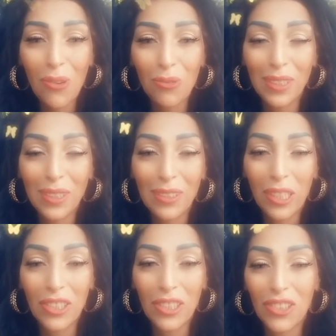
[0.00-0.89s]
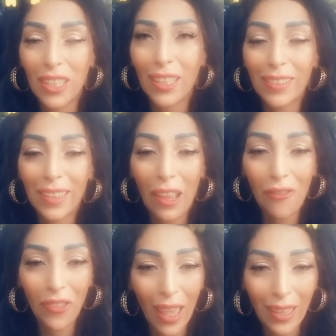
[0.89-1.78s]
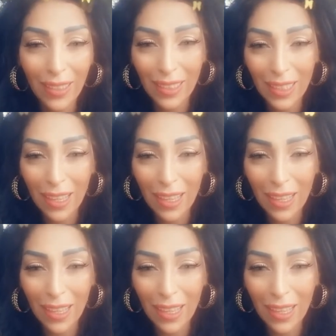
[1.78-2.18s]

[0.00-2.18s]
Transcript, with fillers: وكي تجي نديرها في عينيا